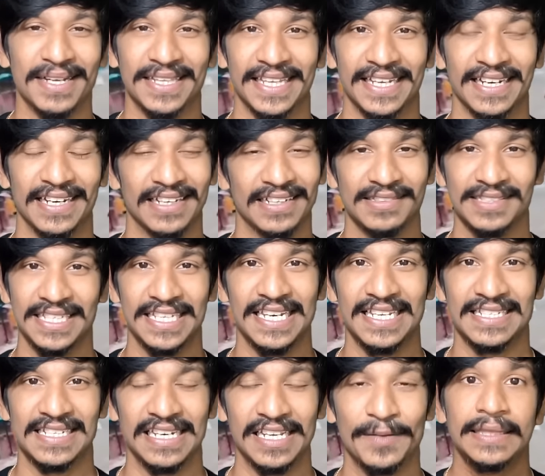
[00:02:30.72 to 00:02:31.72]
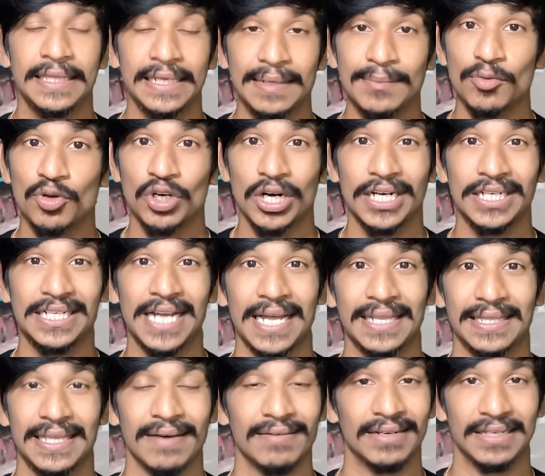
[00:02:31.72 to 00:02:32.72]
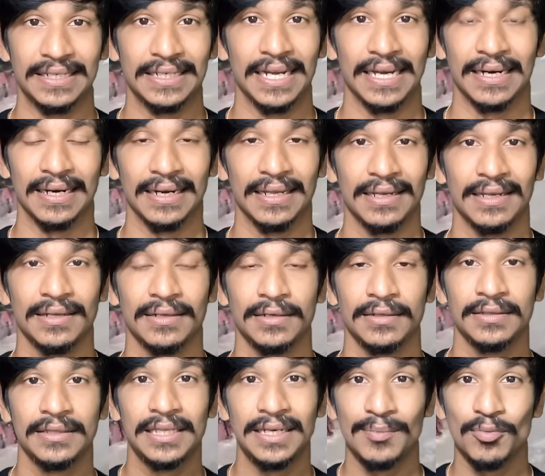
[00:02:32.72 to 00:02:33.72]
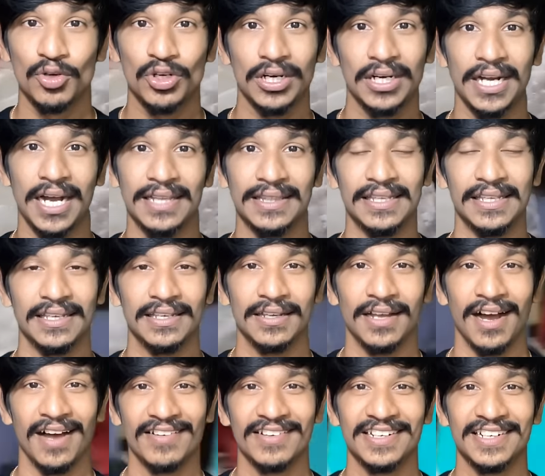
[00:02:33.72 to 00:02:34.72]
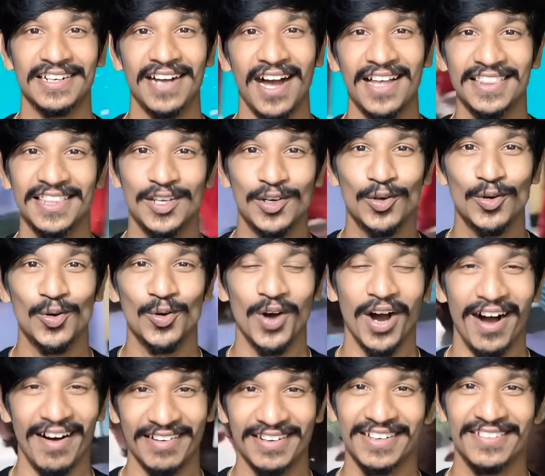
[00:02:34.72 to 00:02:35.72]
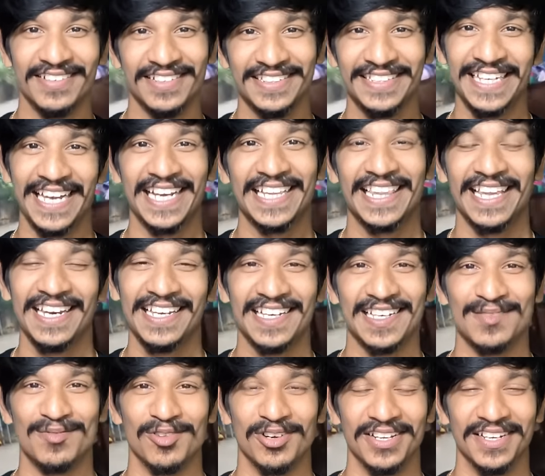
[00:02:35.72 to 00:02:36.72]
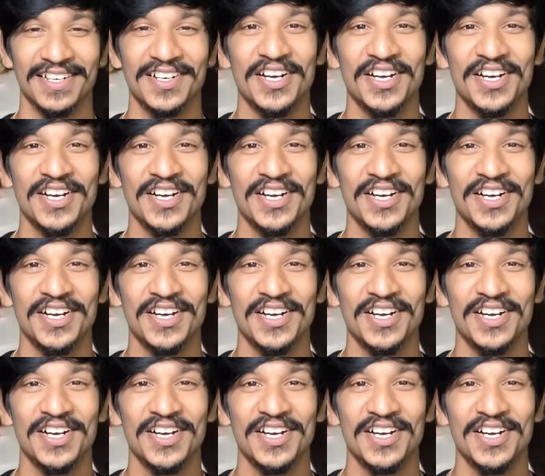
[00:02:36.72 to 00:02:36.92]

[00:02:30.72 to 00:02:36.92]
பார்த்தேங்க சீரியஸ்லி திருமுருகன் காந்தி அவர் இருக்கார்ல திருமுருகன் காந்தி அவர் காந்தி லூ அவர் அவர் இருக்கிற தெலுங்கு போல